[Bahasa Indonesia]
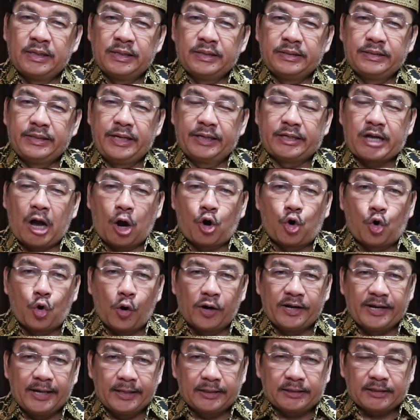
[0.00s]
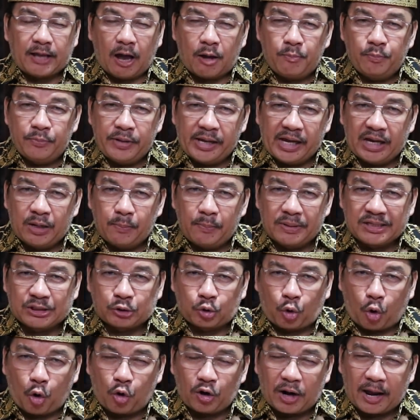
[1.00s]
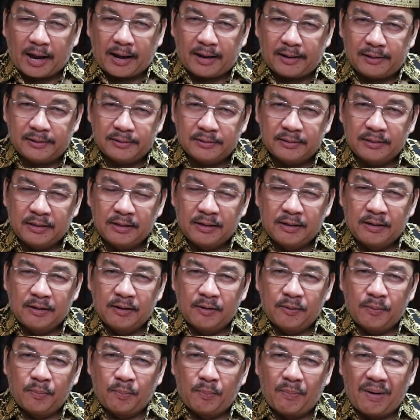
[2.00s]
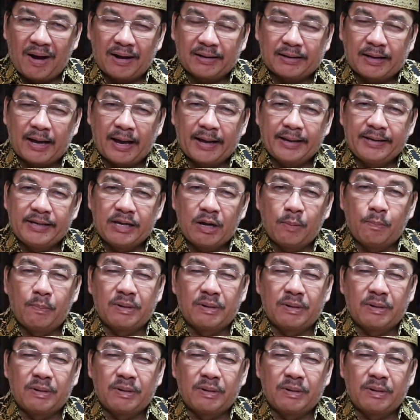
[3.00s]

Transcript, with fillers: jika kulit hitam ingin bersekolah, maka ia